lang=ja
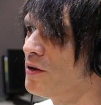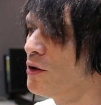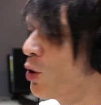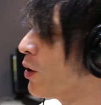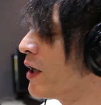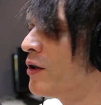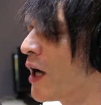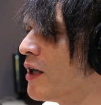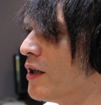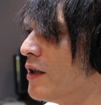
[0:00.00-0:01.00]
て、どれぐ
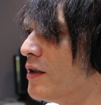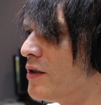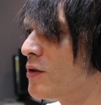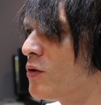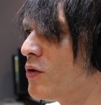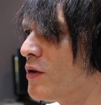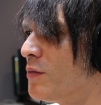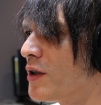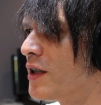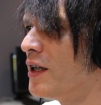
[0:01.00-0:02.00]
らいい
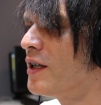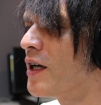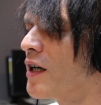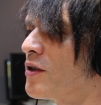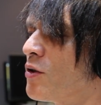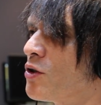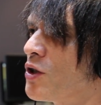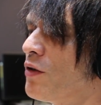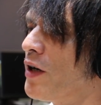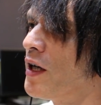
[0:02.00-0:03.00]
や金額とし
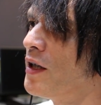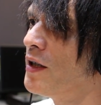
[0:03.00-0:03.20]
てはあ